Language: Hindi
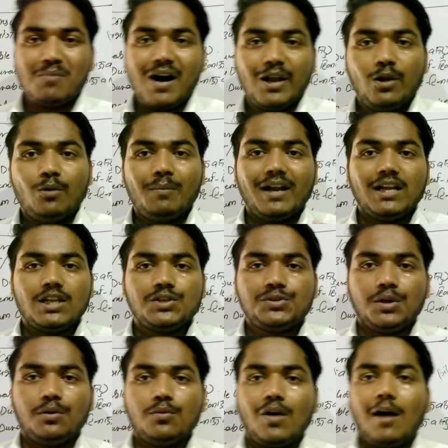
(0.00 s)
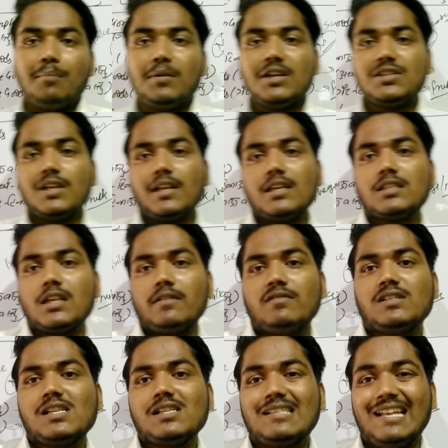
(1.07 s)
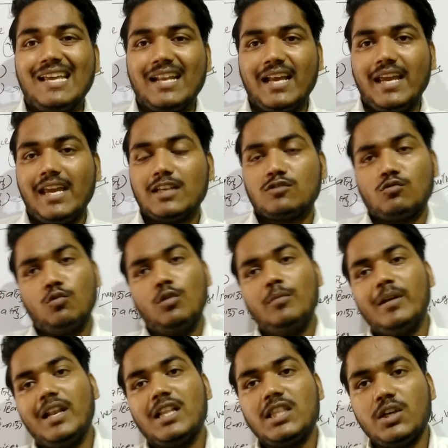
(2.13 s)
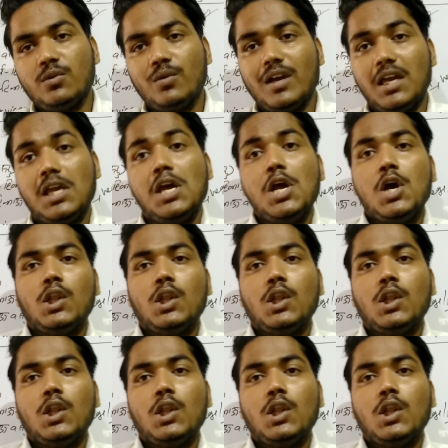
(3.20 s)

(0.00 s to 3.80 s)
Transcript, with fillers: मान लो मैं टीचर हूं आप टीचर की सर्विसेज ले रहे हैं स्कूल में लेते होंगे